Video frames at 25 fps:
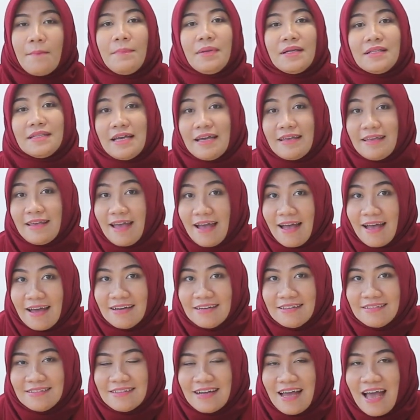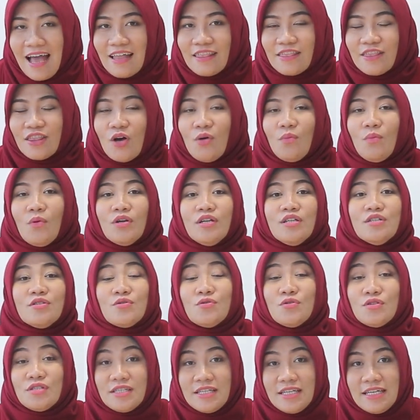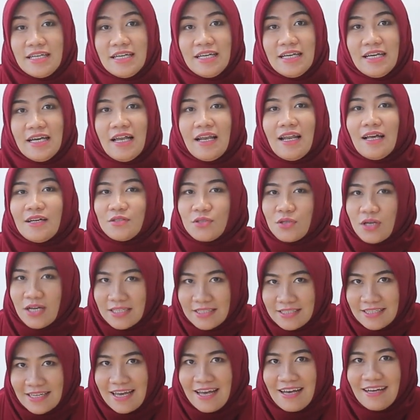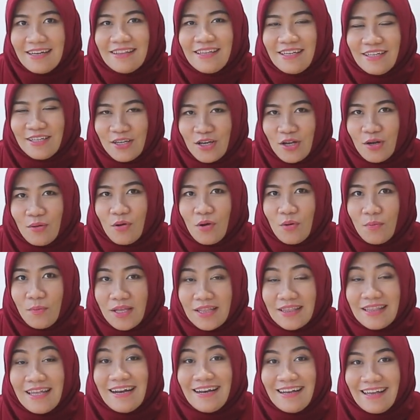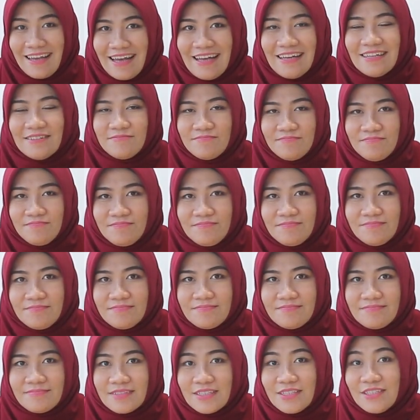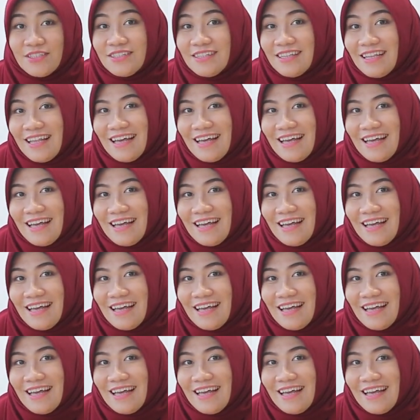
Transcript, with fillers: pertanyaan, atau mau diskusi, langsung aja ketik di kolom komentar ya. Good